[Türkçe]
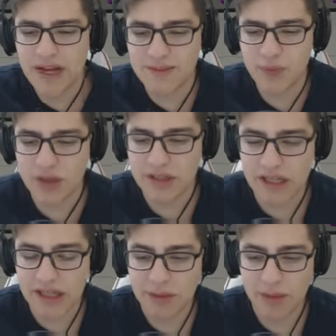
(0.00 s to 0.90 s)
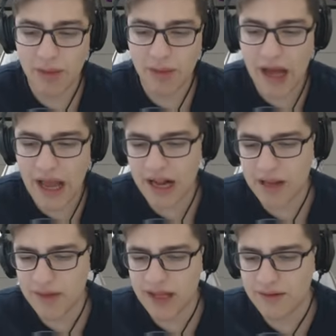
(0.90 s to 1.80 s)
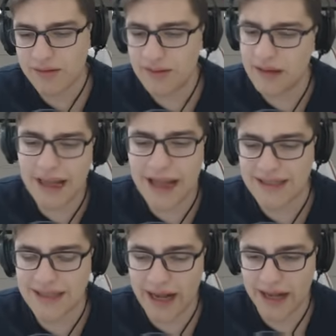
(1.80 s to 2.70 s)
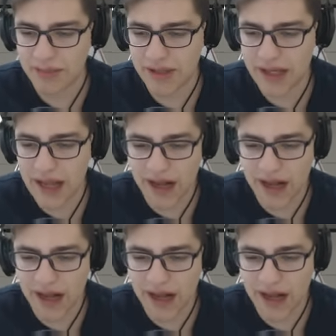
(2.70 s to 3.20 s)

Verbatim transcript: Biraz böyle takılalım abi. Ayakkabılar kalsın ayakkabılar ya.